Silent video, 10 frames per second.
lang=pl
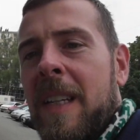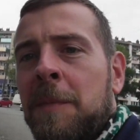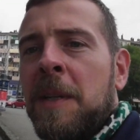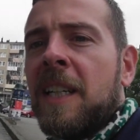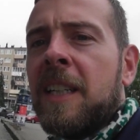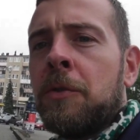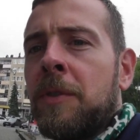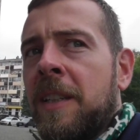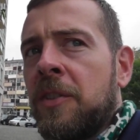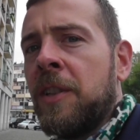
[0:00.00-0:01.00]
zmiana
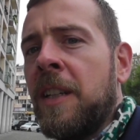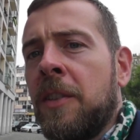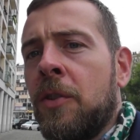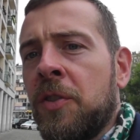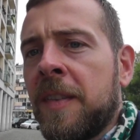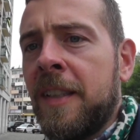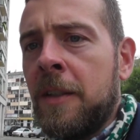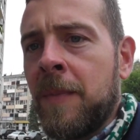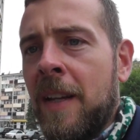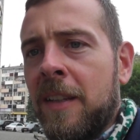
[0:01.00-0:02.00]
kadru na jeszcze jeden
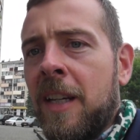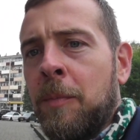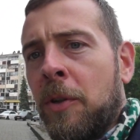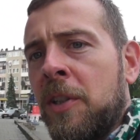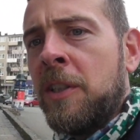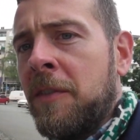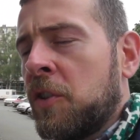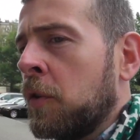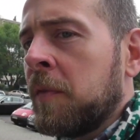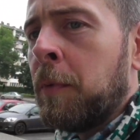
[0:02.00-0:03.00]
korzystny. Te bloki, nie wiem
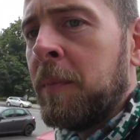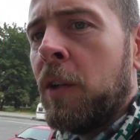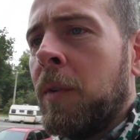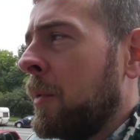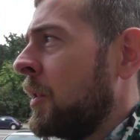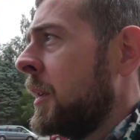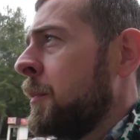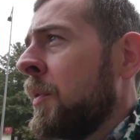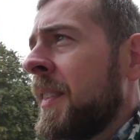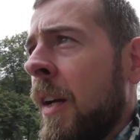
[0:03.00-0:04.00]
czy o wspomniałem, one
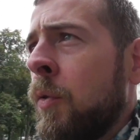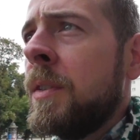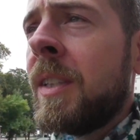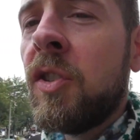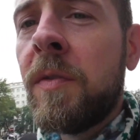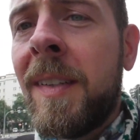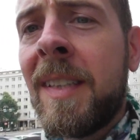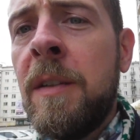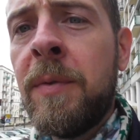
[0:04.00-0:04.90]
powstały, ten szwedzki i